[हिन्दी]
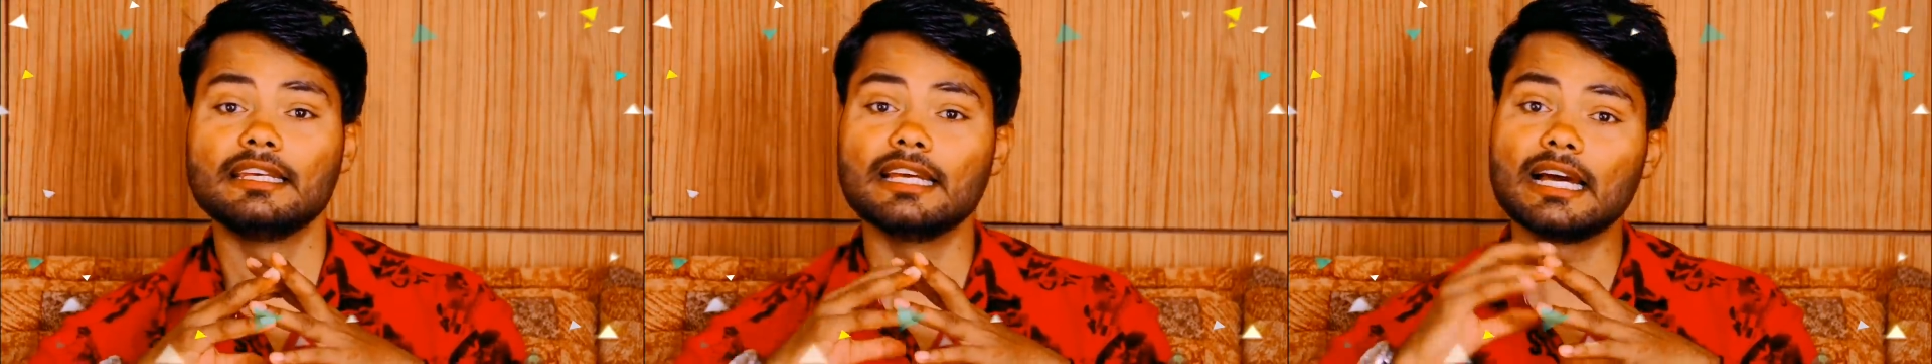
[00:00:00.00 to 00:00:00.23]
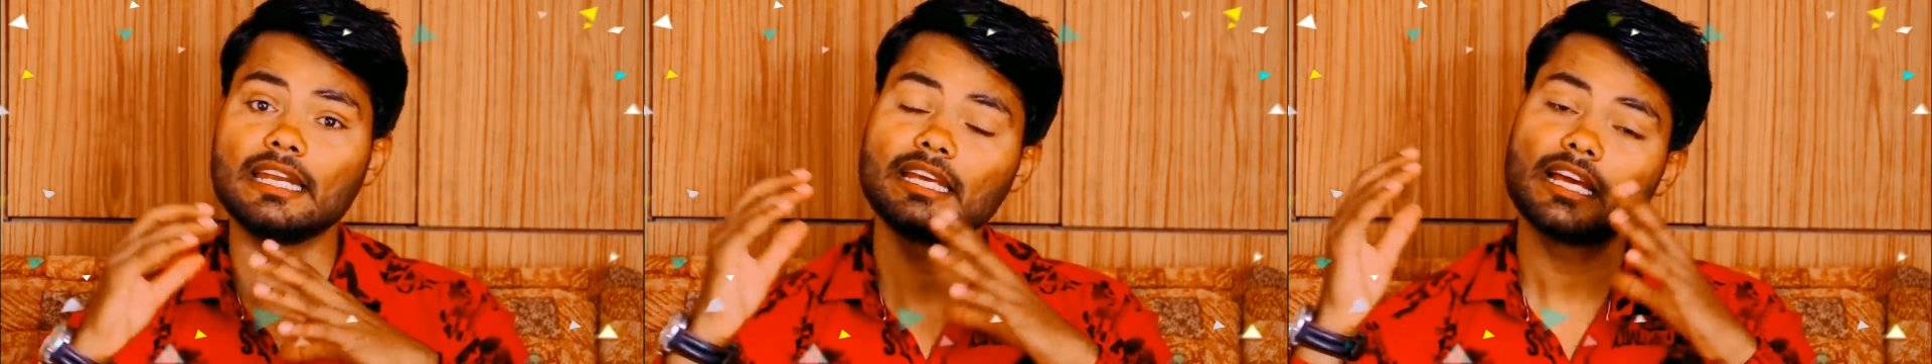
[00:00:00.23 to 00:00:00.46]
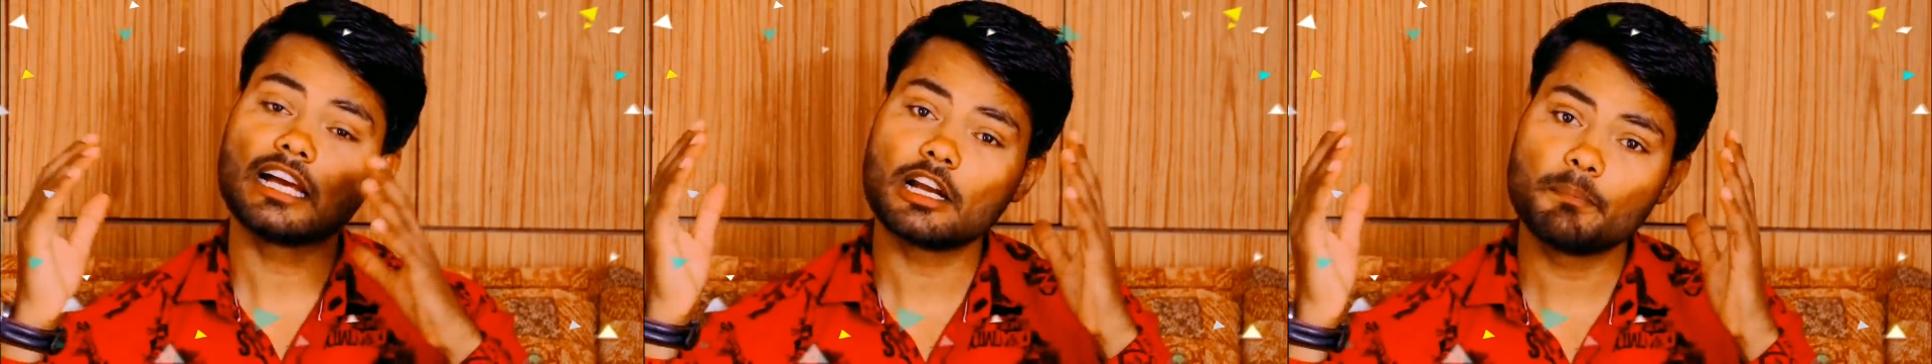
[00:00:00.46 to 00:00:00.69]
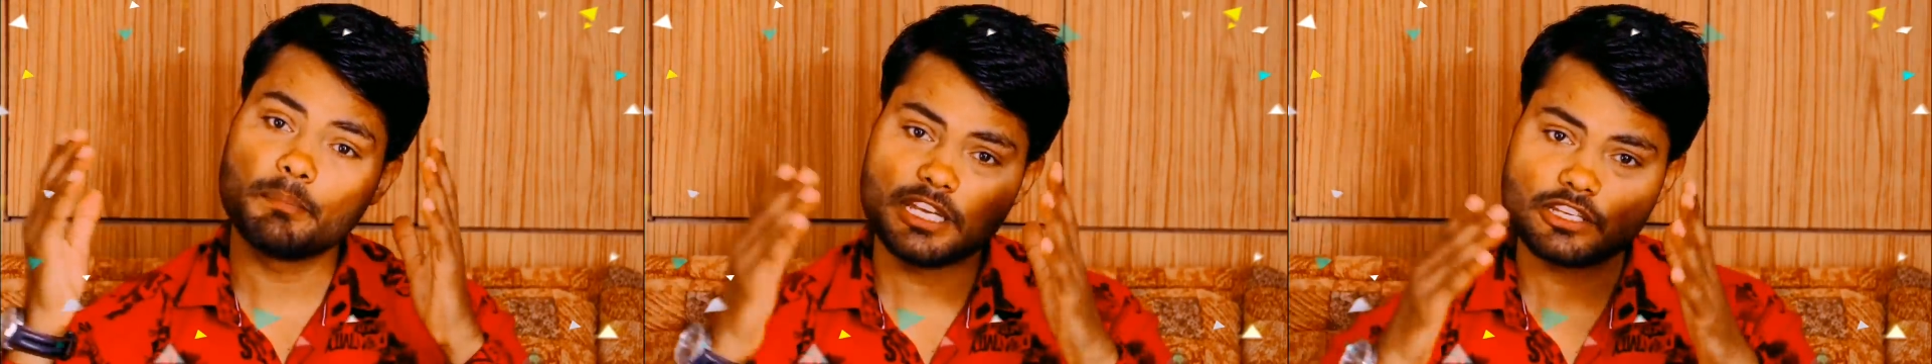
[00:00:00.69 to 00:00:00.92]
यानी कि
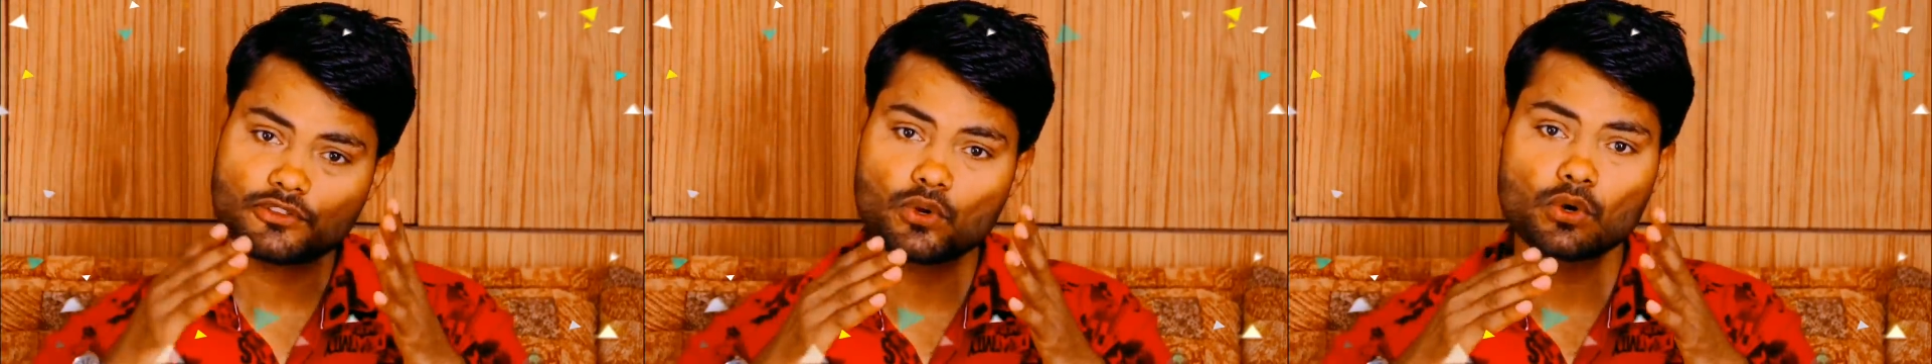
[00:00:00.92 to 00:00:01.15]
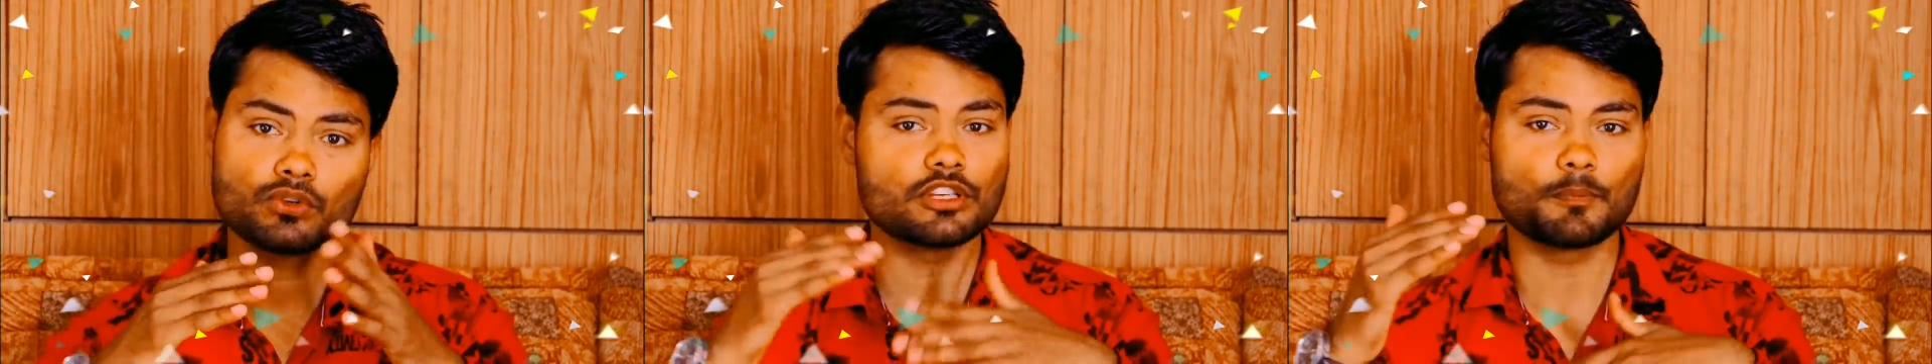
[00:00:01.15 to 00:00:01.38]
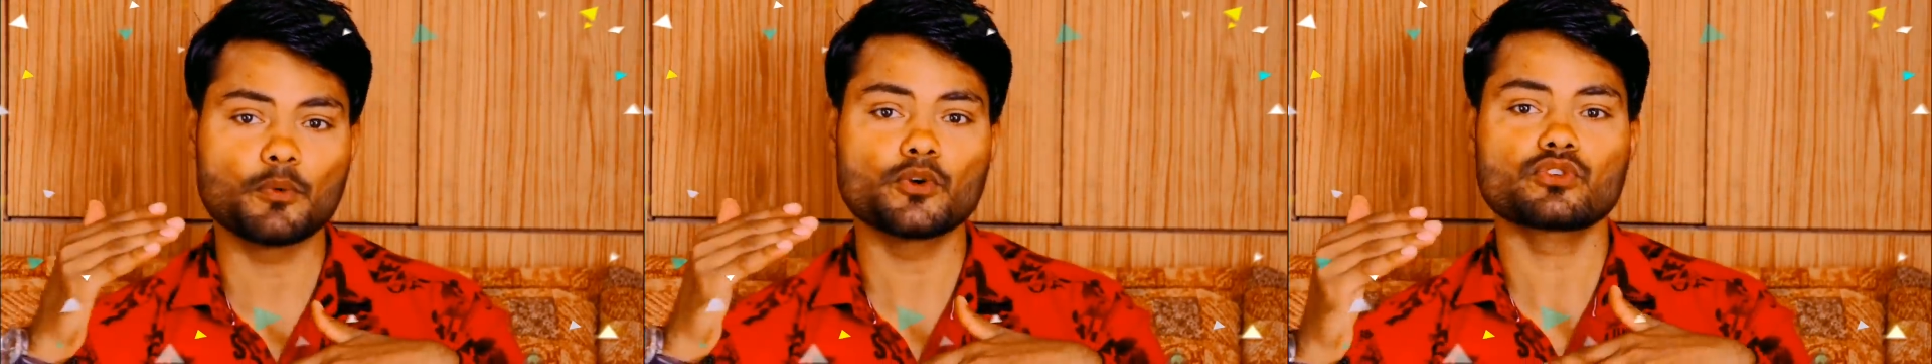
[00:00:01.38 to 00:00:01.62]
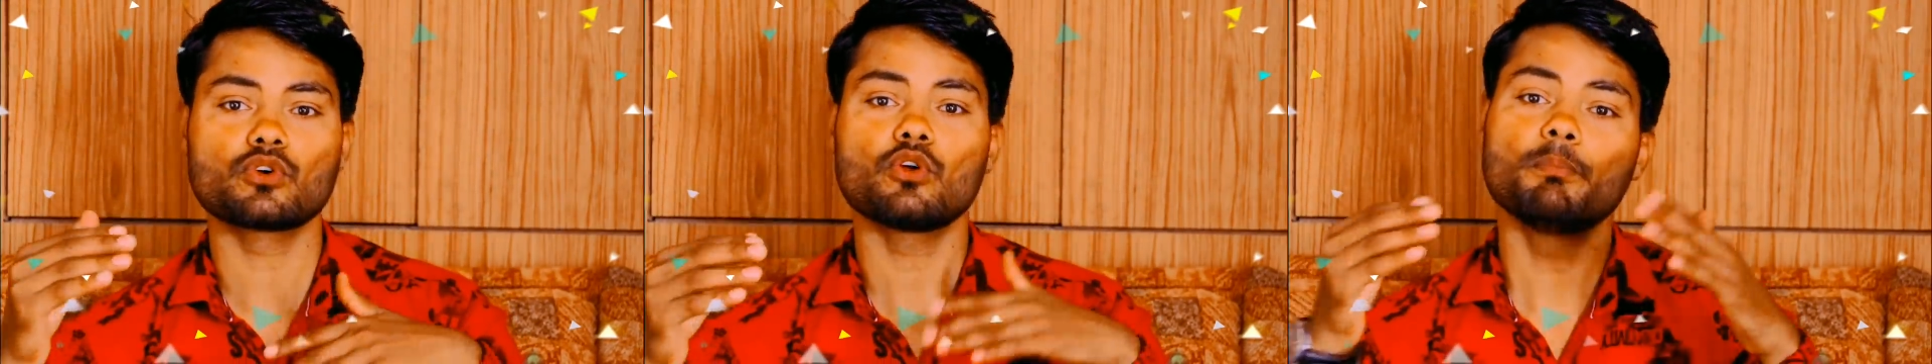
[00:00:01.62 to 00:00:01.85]
अगर 20 लोग
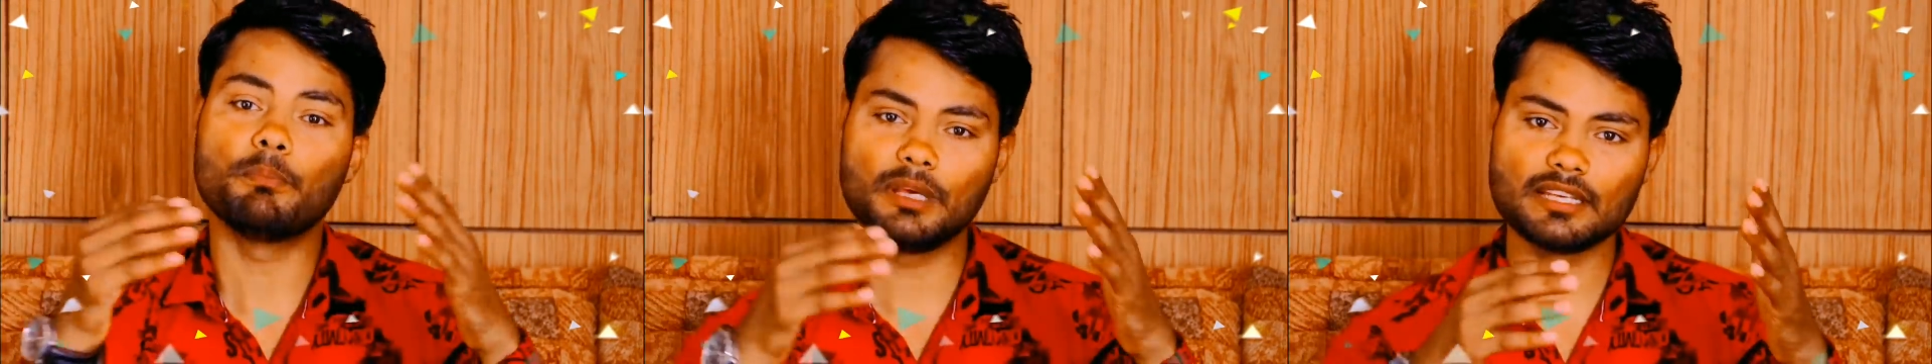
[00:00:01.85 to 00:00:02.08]
सपोज करो